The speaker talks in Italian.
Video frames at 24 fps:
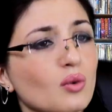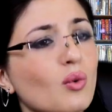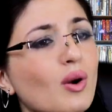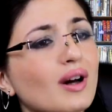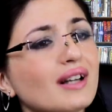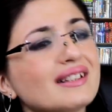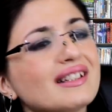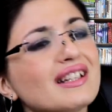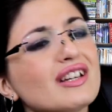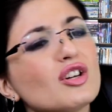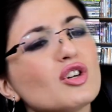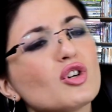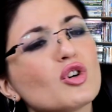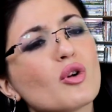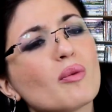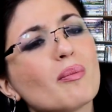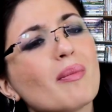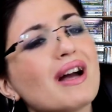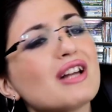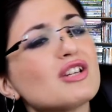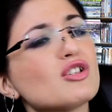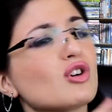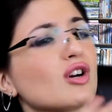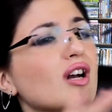Guardi, io non ho
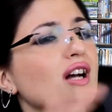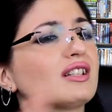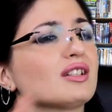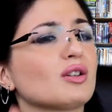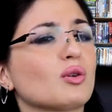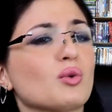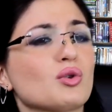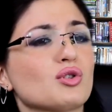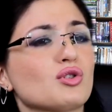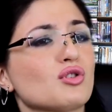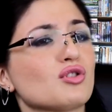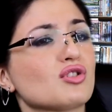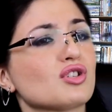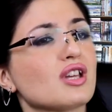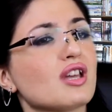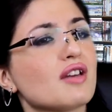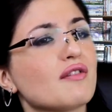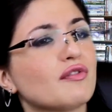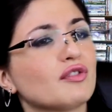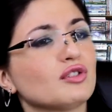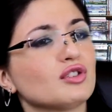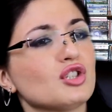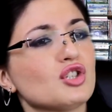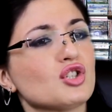mai giocato a questo
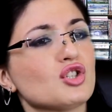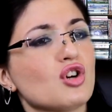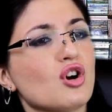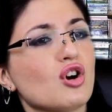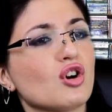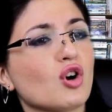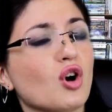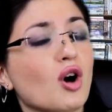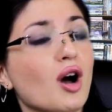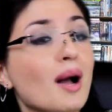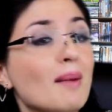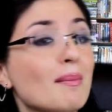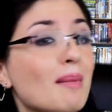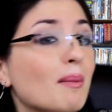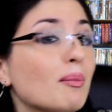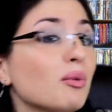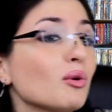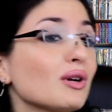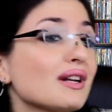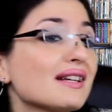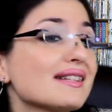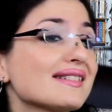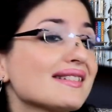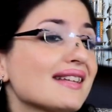schifo di gioco, ma
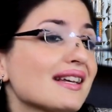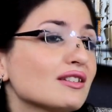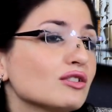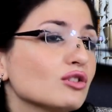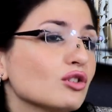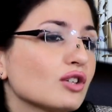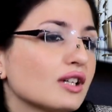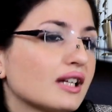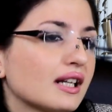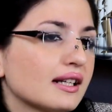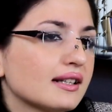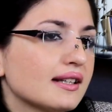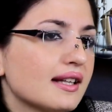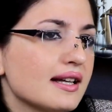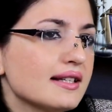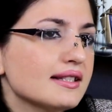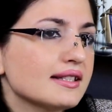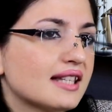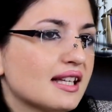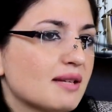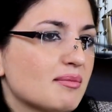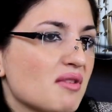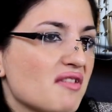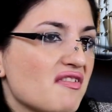pur essendo
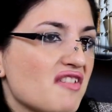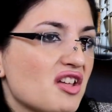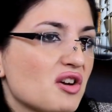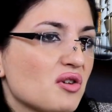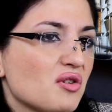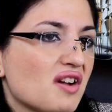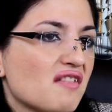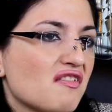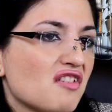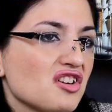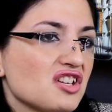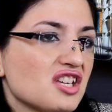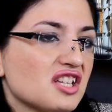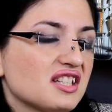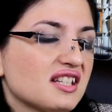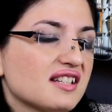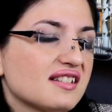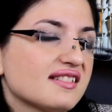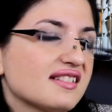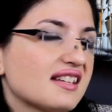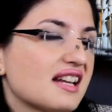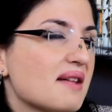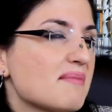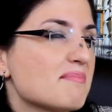credente mi viene una voglia di
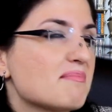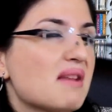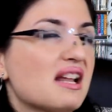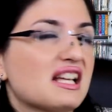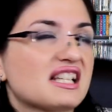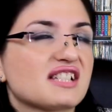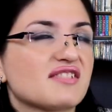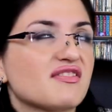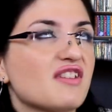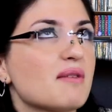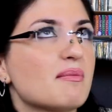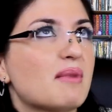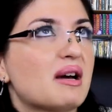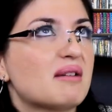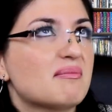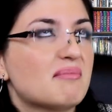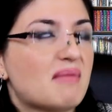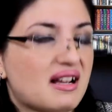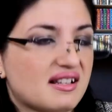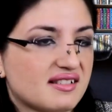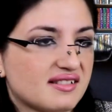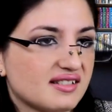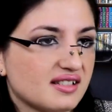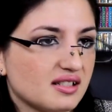essere blasfema al
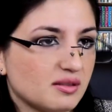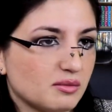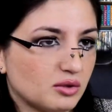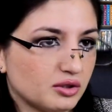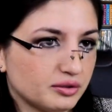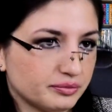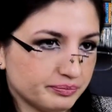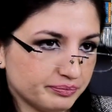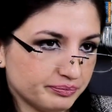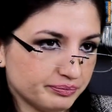massimo.